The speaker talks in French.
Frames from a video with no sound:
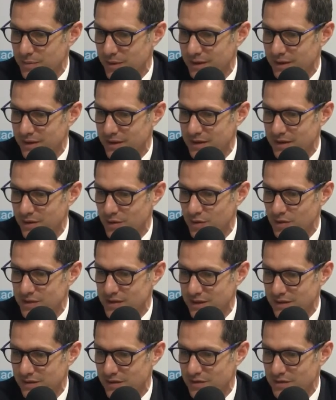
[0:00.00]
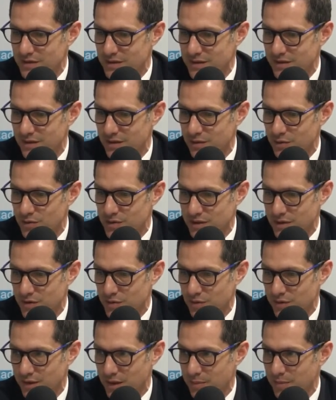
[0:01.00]
malgré cette densité de
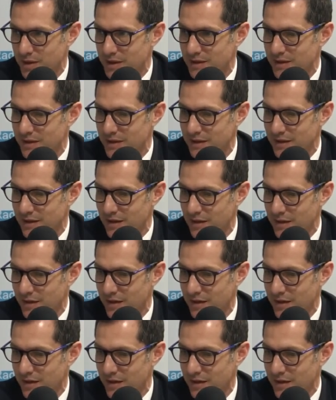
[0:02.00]
stations thermales et